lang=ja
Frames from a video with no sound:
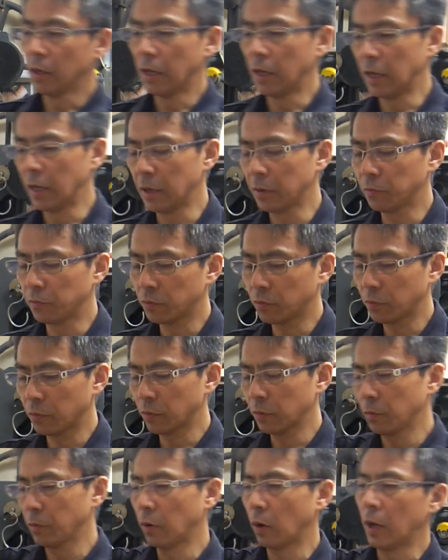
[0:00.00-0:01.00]

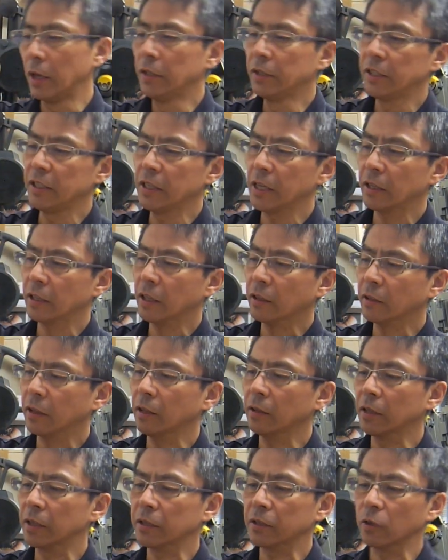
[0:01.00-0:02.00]
えー、エンジニアだっ
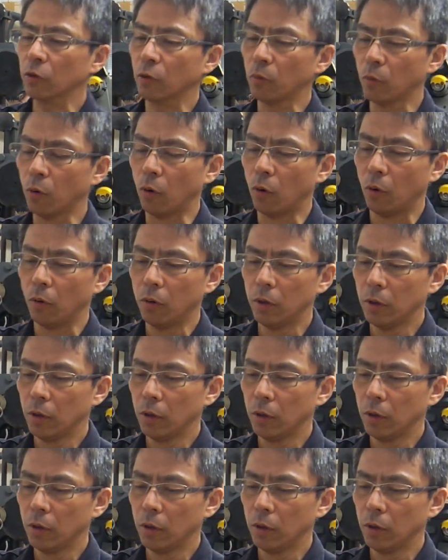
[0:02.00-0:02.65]
たんですけども